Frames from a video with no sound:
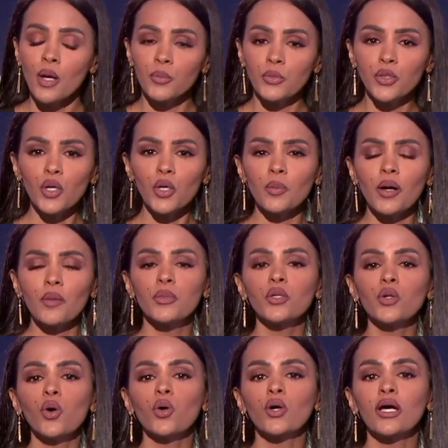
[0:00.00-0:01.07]
بنخبة من
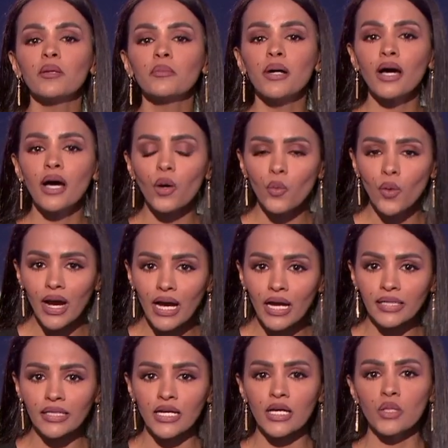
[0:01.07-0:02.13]
حكماء
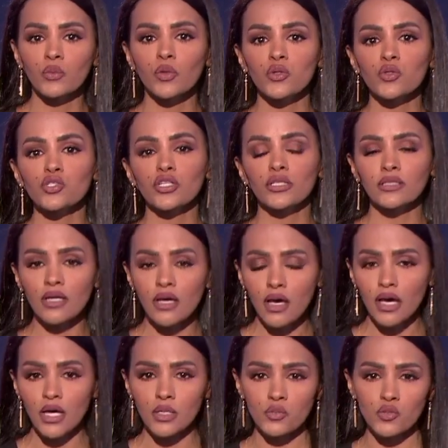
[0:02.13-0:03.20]
وأعيان
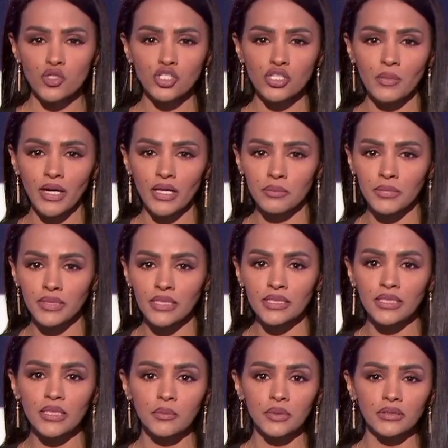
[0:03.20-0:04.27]
ونشطاء المجتمع
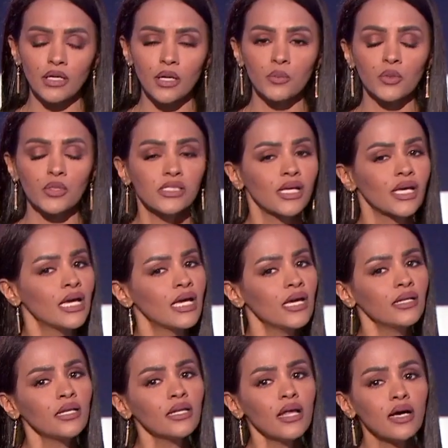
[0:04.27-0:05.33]
المدني بطرابلس
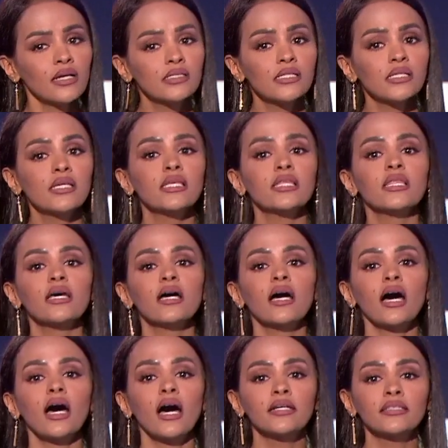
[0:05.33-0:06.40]
للحديث
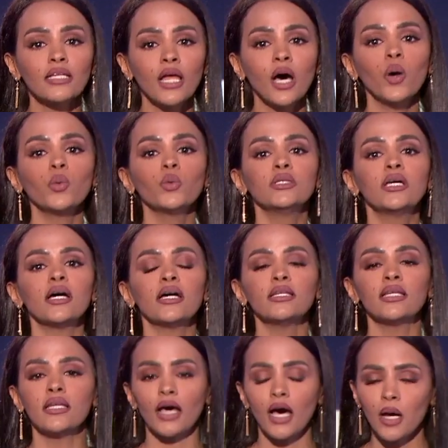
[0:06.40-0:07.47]
عن العودة
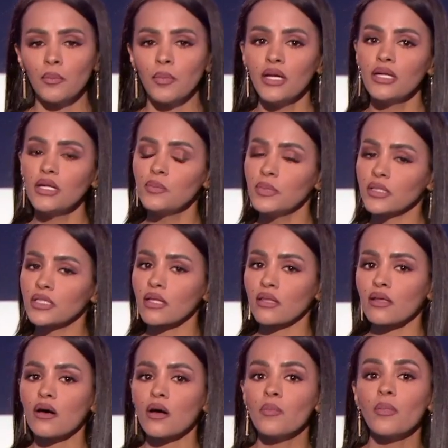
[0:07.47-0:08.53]
للعمل
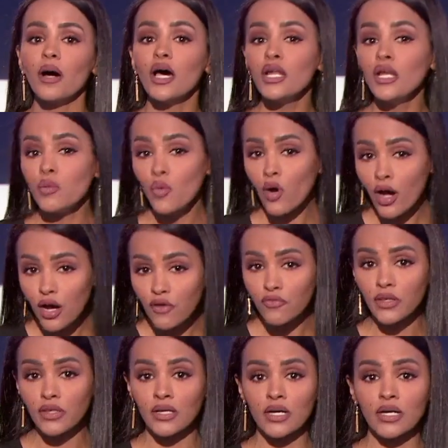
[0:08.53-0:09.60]
بنظام
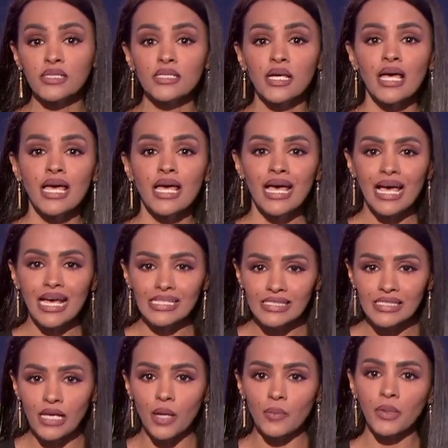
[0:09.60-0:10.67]
المحافظات
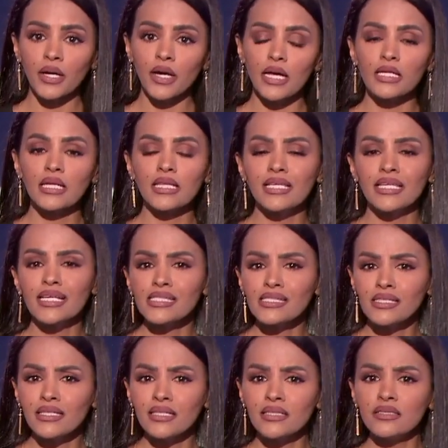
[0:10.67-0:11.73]
السابق الذي
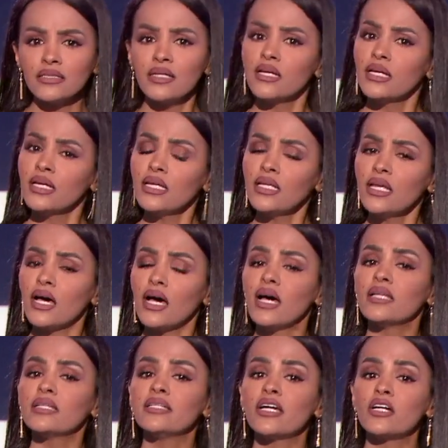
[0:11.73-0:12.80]
يستند إلى
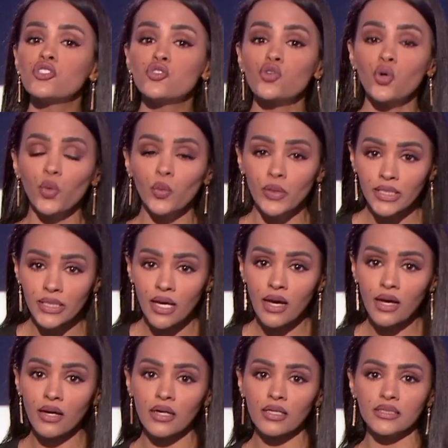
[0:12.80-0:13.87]
آليات جهوية
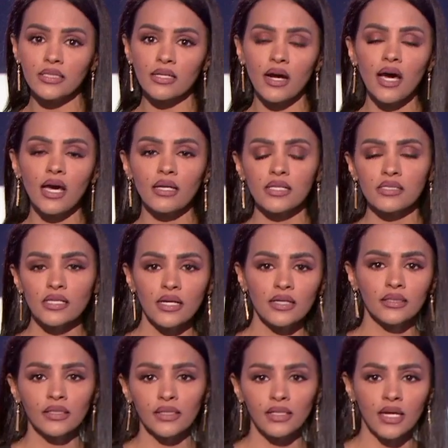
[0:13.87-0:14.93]
قادرة على
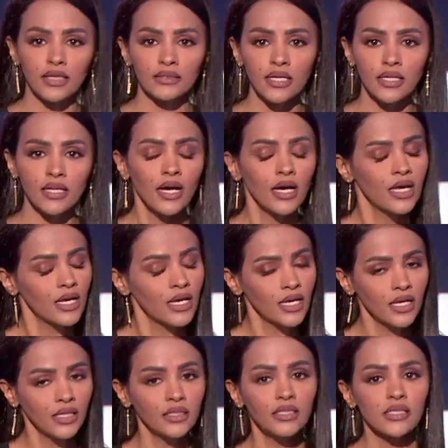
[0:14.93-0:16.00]
تحقيق العدالة
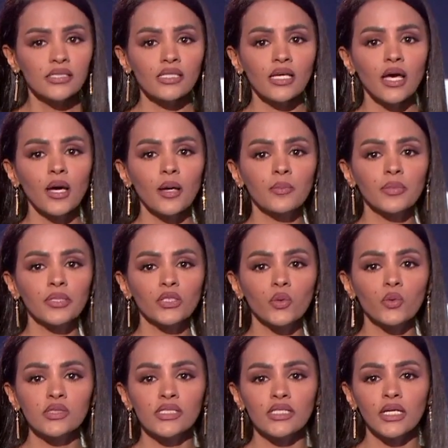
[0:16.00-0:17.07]
للإسهام
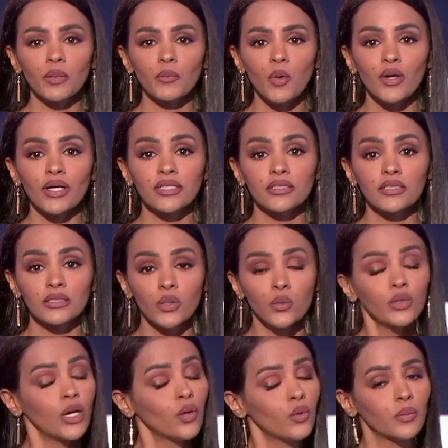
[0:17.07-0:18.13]
بتوزيع موارد
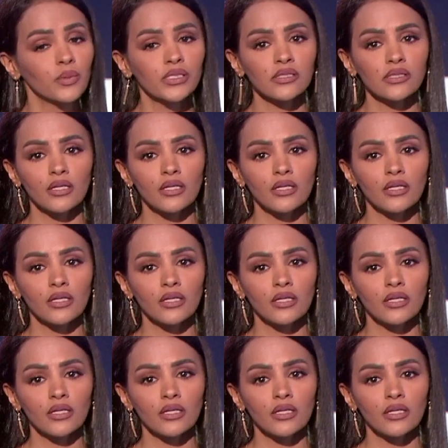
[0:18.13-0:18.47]
الدولة وبسط